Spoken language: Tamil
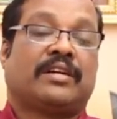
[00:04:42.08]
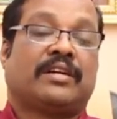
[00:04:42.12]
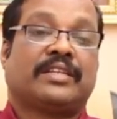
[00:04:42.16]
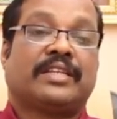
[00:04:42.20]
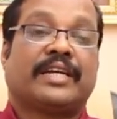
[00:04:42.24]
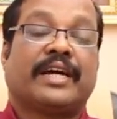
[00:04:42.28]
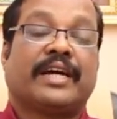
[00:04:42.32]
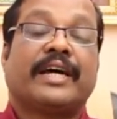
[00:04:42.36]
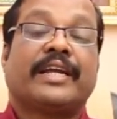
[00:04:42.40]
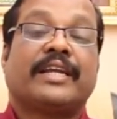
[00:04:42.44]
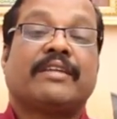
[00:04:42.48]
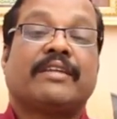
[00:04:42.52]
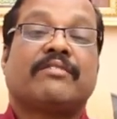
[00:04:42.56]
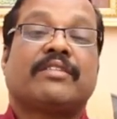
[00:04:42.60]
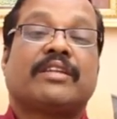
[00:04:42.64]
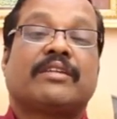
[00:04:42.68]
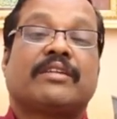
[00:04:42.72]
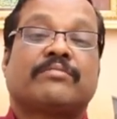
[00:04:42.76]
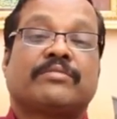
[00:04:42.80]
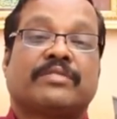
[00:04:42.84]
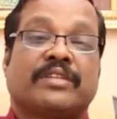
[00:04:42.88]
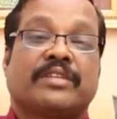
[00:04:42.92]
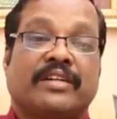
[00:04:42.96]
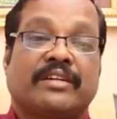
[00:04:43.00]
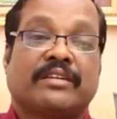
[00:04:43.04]
அந்த அறிவு
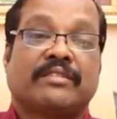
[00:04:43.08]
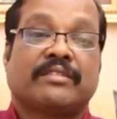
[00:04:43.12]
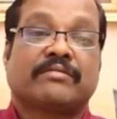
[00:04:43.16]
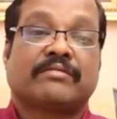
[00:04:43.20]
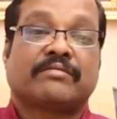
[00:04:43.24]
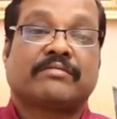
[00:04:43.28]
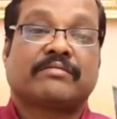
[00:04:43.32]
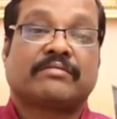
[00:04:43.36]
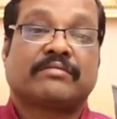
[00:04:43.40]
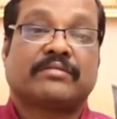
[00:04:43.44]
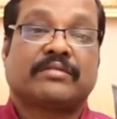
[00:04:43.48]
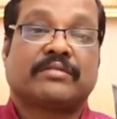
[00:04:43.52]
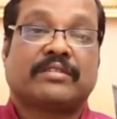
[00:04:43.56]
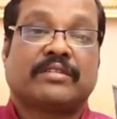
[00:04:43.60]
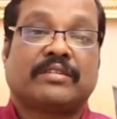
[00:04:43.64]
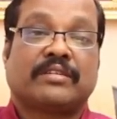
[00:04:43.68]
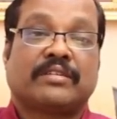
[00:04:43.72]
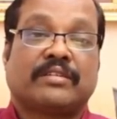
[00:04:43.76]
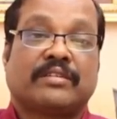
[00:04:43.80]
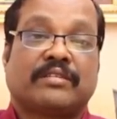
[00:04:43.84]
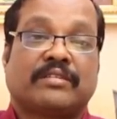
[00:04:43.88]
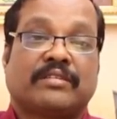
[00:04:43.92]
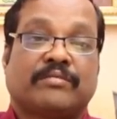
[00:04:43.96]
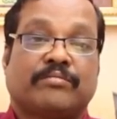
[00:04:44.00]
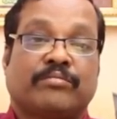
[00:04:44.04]
தான் முதலீடு
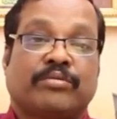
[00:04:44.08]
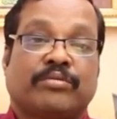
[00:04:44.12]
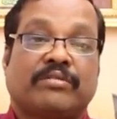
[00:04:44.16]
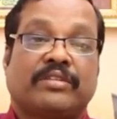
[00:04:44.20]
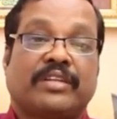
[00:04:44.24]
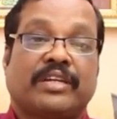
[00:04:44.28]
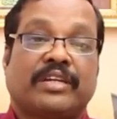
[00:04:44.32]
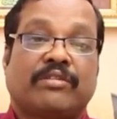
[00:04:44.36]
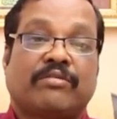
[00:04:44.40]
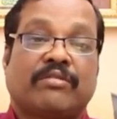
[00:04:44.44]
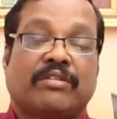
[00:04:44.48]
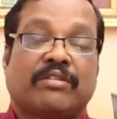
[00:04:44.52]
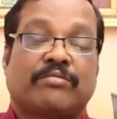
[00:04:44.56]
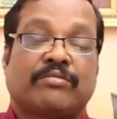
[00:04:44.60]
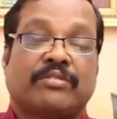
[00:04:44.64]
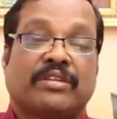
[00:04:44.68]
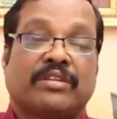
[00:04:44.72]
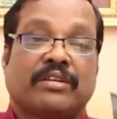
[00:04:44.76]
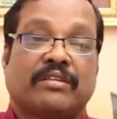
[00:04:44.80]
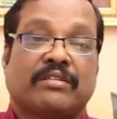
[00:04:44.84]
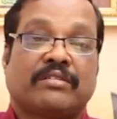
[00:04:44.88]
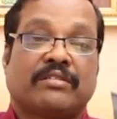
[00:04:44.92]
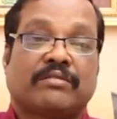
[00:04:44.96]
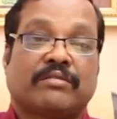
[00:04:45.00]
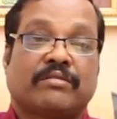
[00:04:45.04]
புத்தி
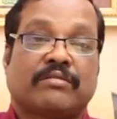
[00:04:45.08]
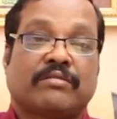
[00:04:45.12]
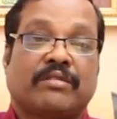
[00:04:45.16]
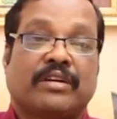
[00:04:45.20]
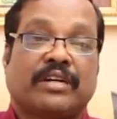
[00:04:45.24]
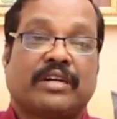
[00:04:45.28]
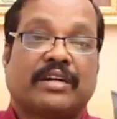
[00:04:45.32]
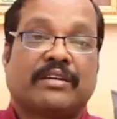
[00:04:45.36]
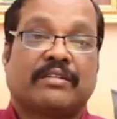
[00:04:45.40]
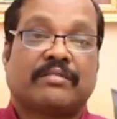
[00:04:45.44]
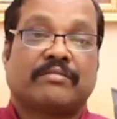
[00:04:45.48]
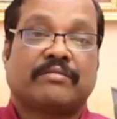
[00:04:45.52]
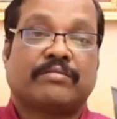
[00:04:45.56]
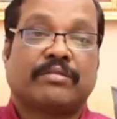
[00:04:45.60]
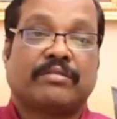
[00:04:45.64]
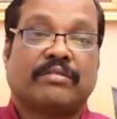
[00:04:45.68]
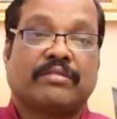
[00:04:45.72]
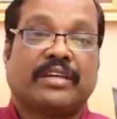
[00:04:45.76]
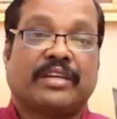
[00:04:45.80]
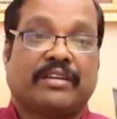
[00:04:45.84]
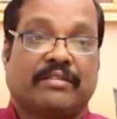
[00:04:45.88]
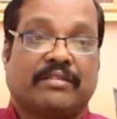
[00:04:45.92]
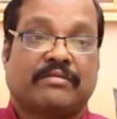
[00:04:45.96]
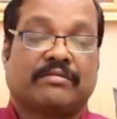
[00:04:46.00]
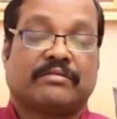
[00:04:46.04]
கொள்முதல்னு சொல்லுவாங்க
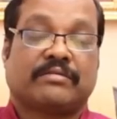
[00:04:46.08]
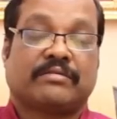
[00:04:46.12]
புத்தி